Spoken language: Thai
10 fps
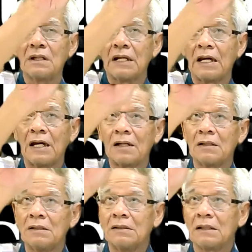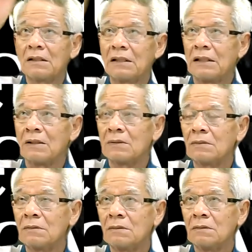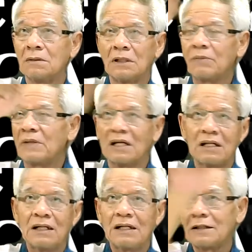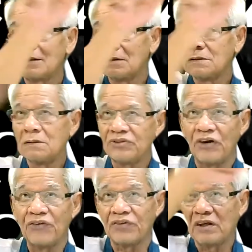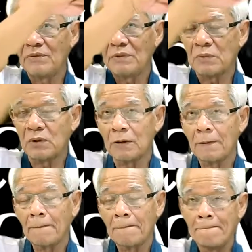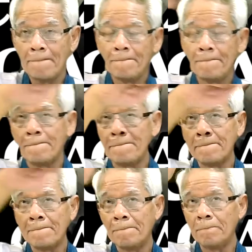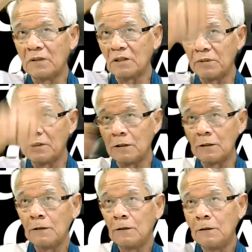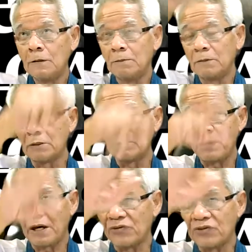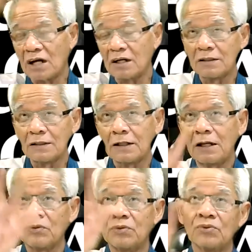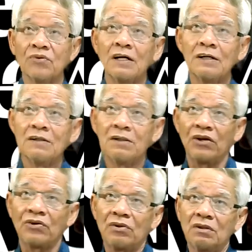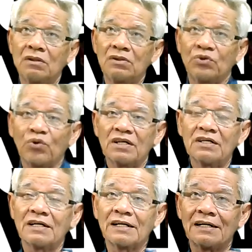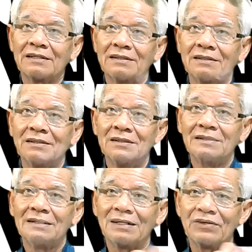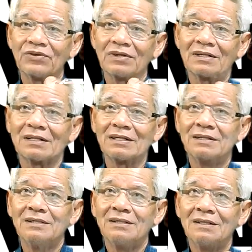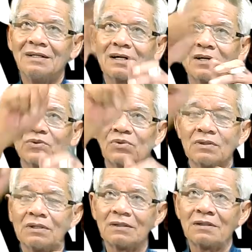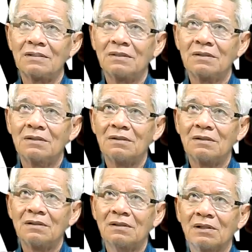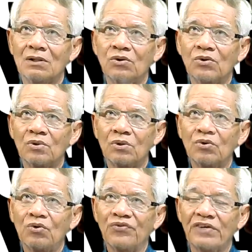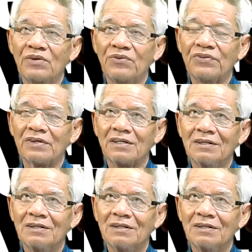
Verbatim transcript: แดง เหลือง เขียวน้ำเงินอะไรนะเฉดสีไม่บอกมันจะมีมันจะมีแผ่นชาร์ตเองให้เราดูว่าจูนเครื่องไงจูนเครื่องแล้วก็ดูนั่นดูดูดูดูสีดูสี